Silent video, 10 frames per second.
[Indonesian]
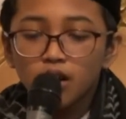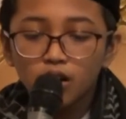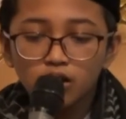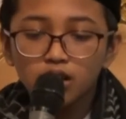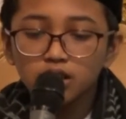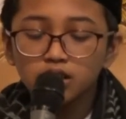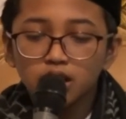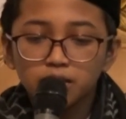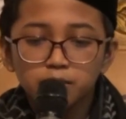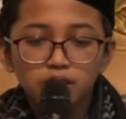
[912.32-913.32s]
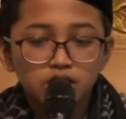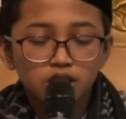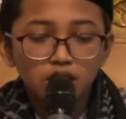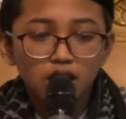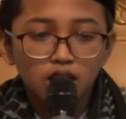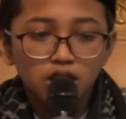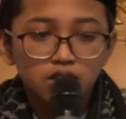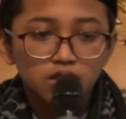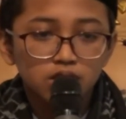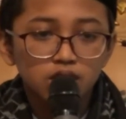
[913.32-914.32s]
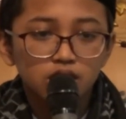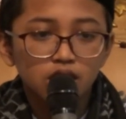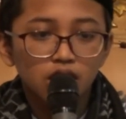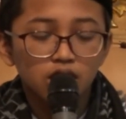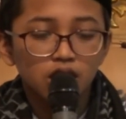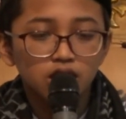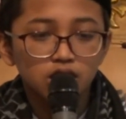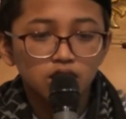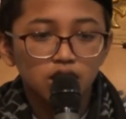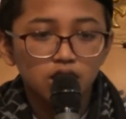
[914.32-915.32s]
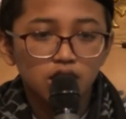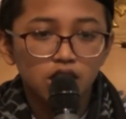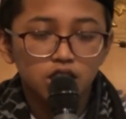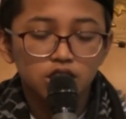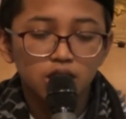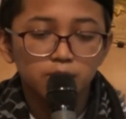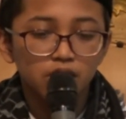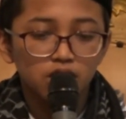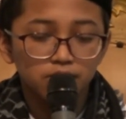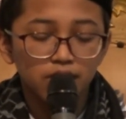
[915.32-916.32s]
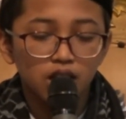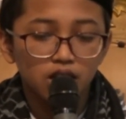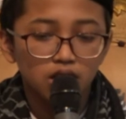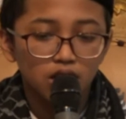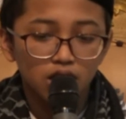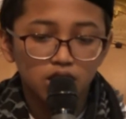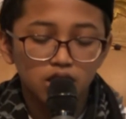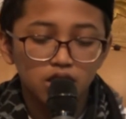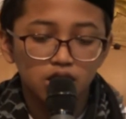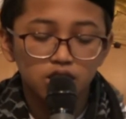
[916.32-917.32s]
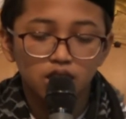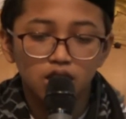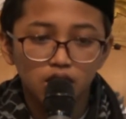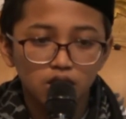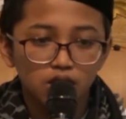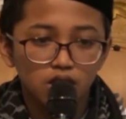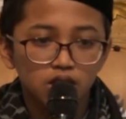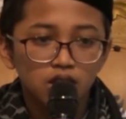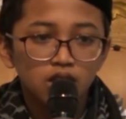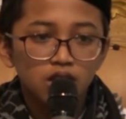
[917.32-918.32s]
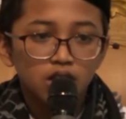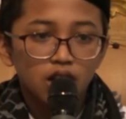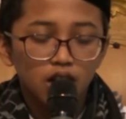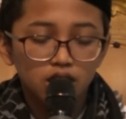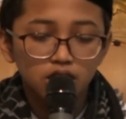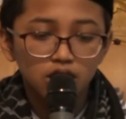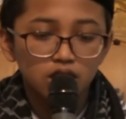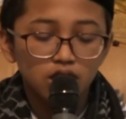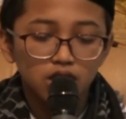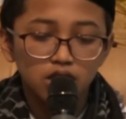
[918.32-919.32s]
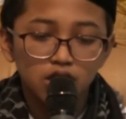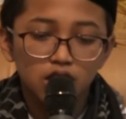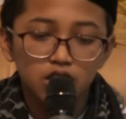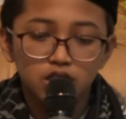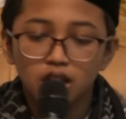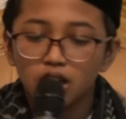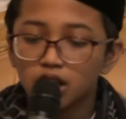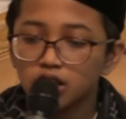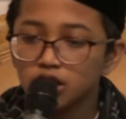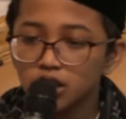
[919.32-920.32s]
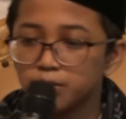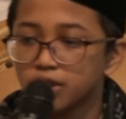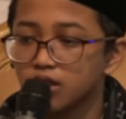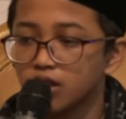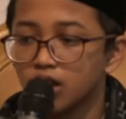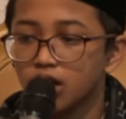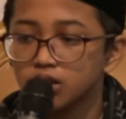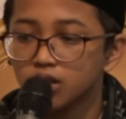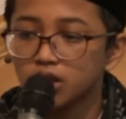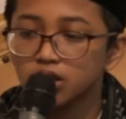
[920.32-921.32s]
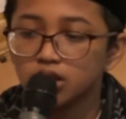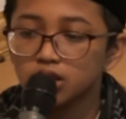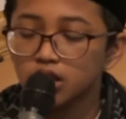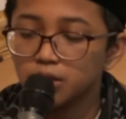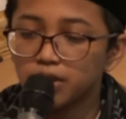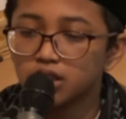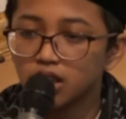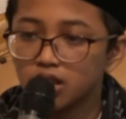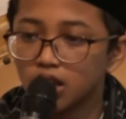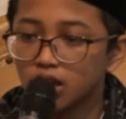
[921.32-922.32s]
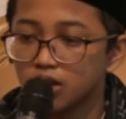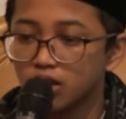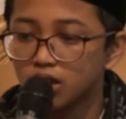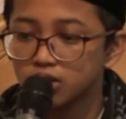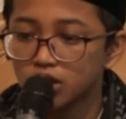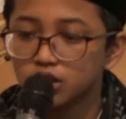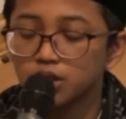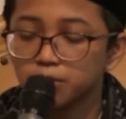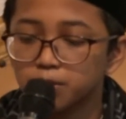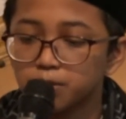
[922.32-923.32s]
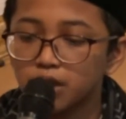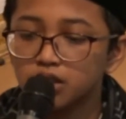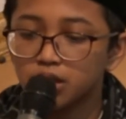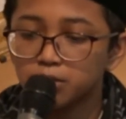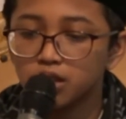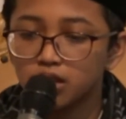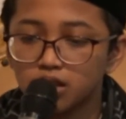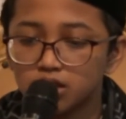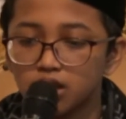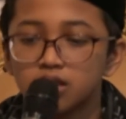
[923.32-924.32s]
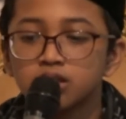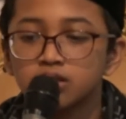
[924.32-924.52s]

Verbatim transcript: Orang yang bersedekah dengan hatinya ikhlas yang menginfakkan hartanya di jalan Allah, hatinya dengan ikhlas akan dilipat oleh Allah dilipat gandakan oleh Allah sebanyak-banyaknya.